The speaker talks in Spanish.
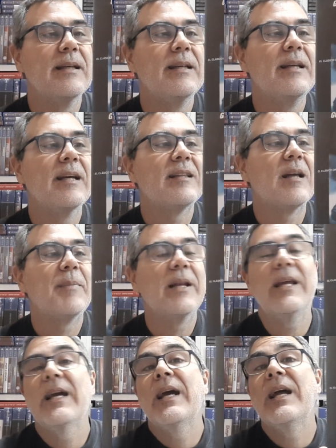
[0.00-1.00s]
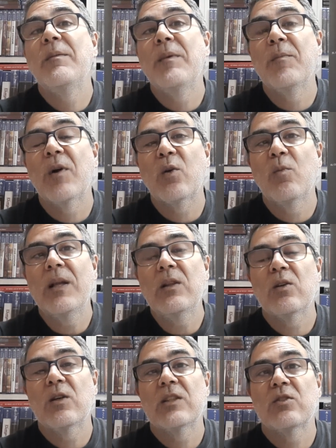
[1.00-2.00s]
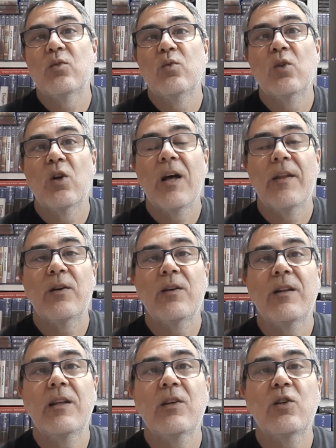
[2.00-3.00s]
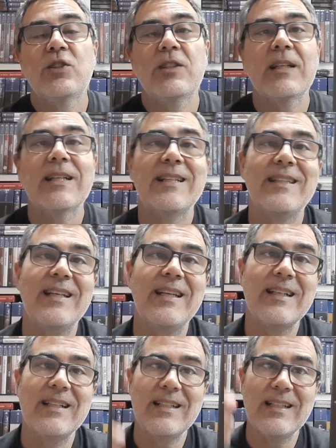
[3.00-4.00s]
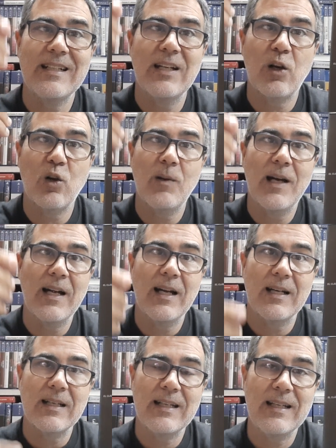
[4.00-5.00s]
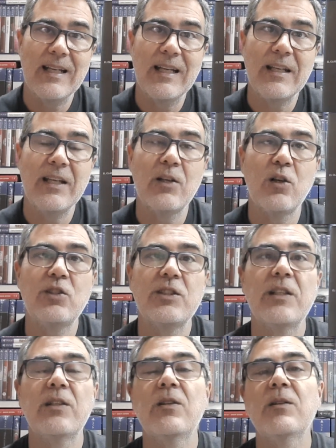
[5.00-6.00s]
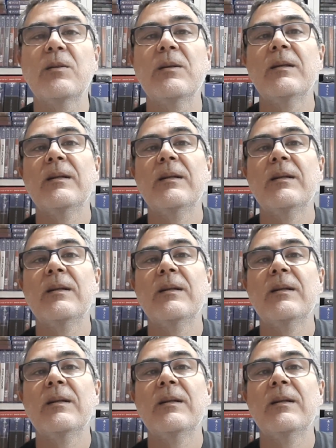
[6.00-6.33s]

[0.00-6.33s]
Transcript: y esta peli es el mismo argumento. Son unos ladrones de coches que tienen que robar X coches, ¿no?